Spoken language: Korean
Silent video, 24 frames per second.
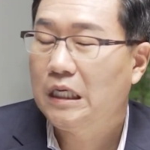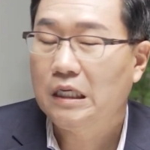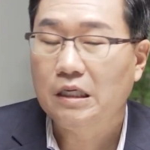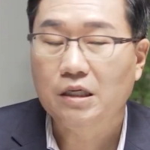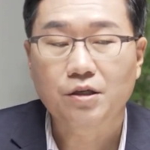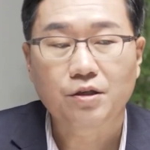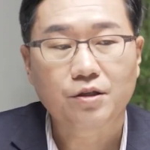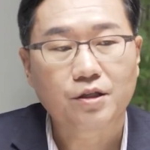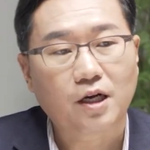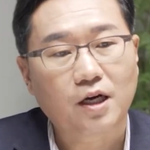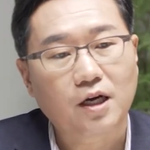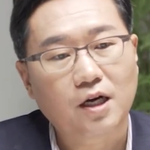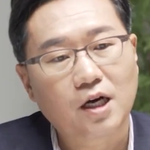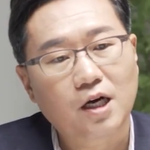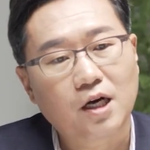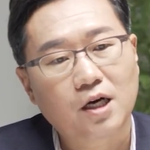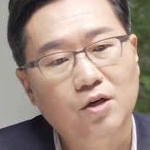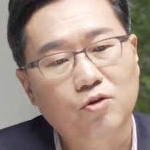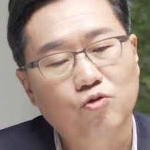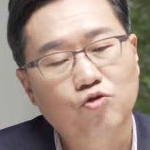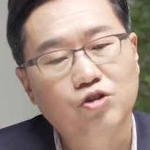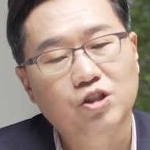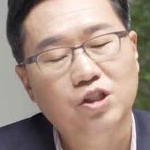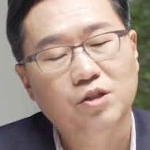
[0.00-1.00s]

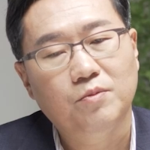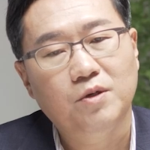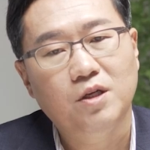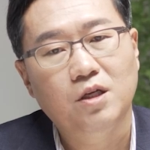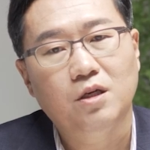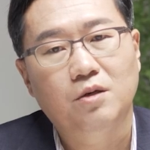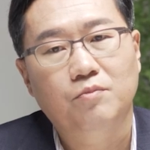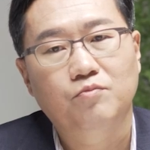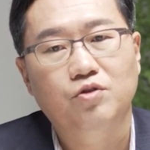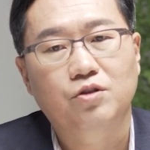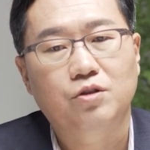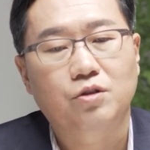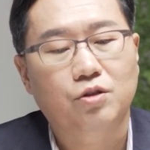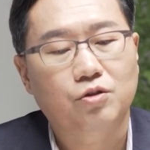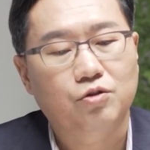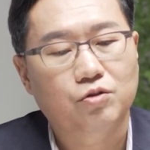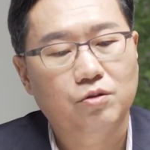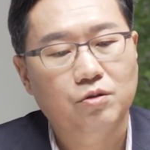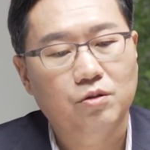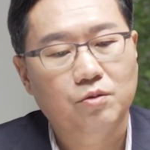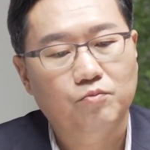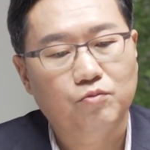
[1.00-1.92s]
그러다가 91년부터